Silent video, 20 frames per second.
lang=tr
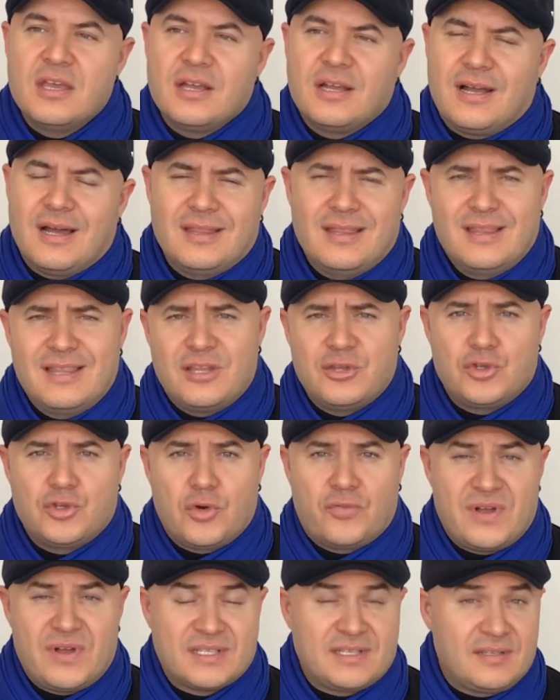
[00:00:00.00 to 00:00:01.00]
Kadınların
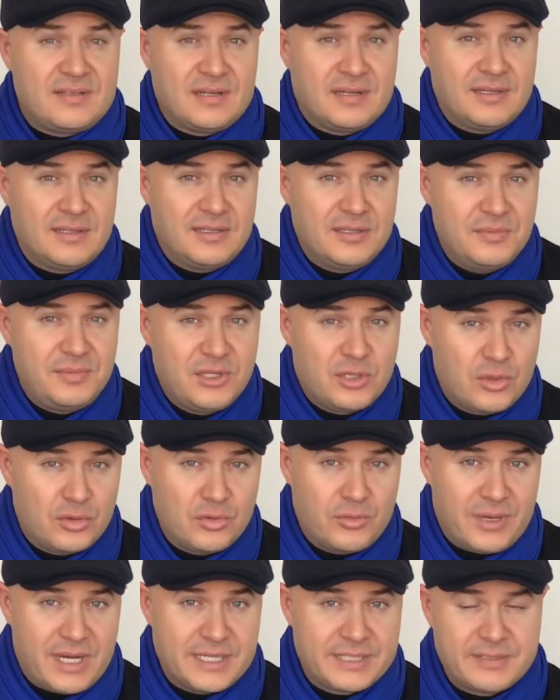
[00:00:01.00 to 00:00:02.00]
çok fazla takıldığı bir
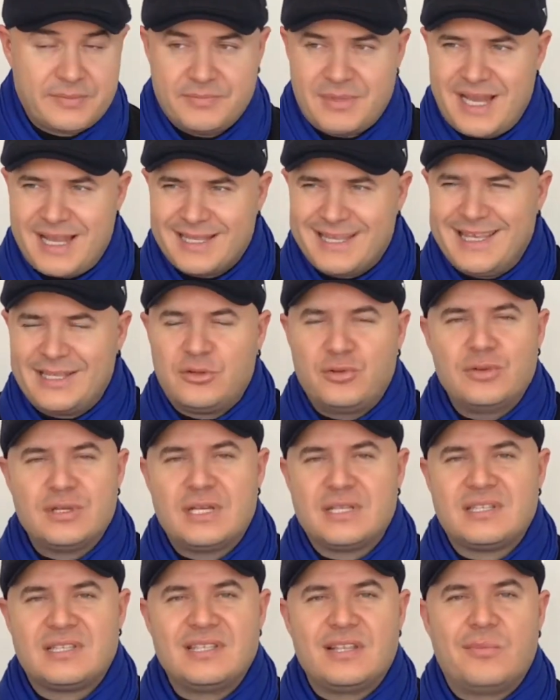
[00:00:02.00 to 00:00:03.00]
konu var. Erkek
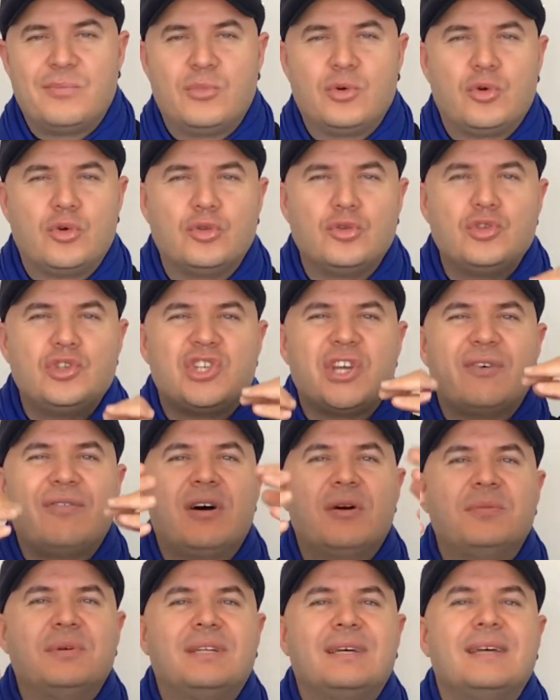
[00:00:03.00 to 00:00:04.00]
dünyasından bu konunun
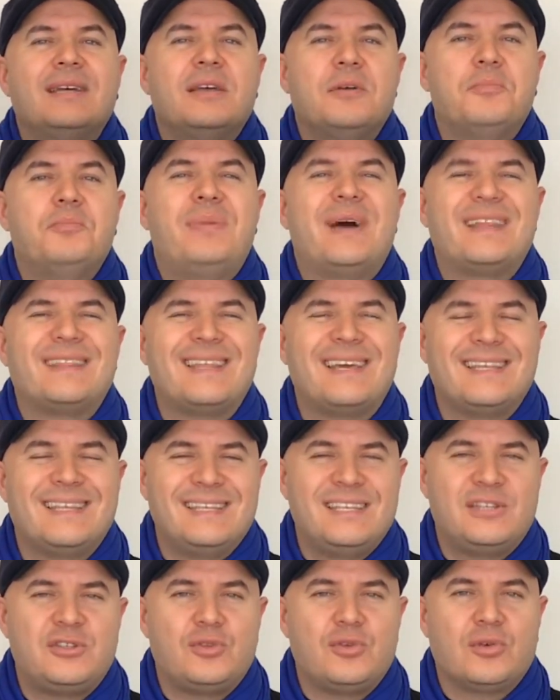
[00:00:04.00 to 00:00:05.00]
cevabını benden
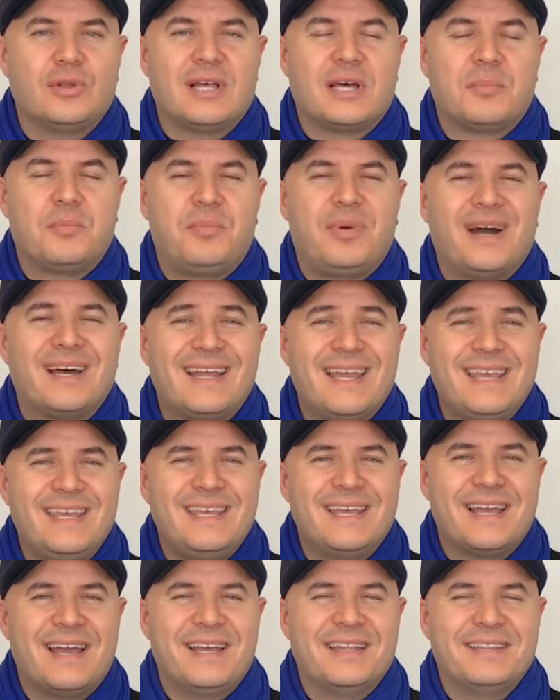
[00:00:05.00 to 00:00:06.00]
istiyorlar. Para
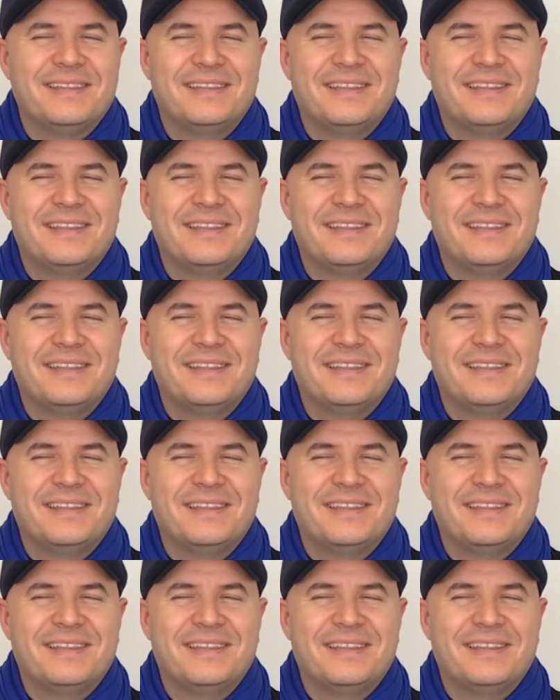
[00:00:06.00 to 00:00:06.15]
yiyen